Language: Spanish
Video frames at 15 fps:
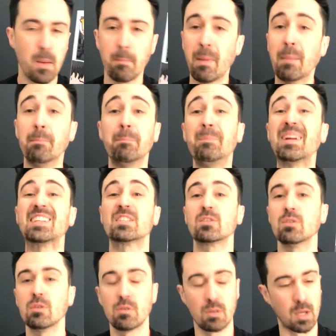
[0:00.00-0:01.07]
Van
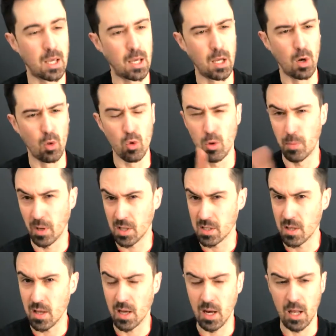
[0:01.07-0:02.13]
Presto, que lo dudo porque
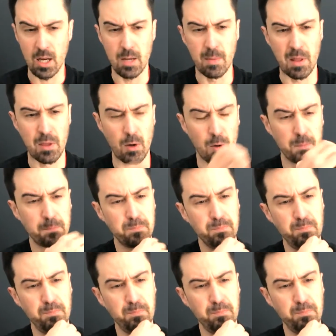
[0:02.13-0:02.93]
se dedican a la animación,